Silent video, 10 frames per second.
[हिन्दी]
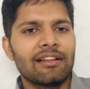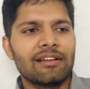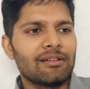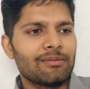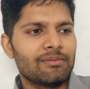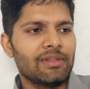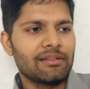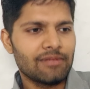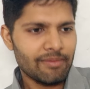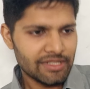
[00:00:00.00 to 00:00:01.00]

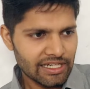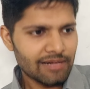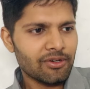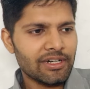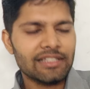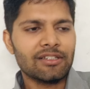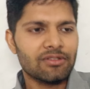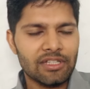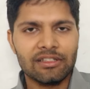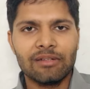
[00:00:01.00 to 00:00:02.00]
केमिस्ट्री का बोर्ड है चलो
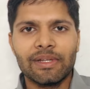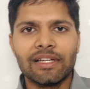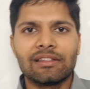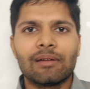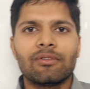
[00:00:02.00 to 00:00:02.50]
तीन दिन पहले किताब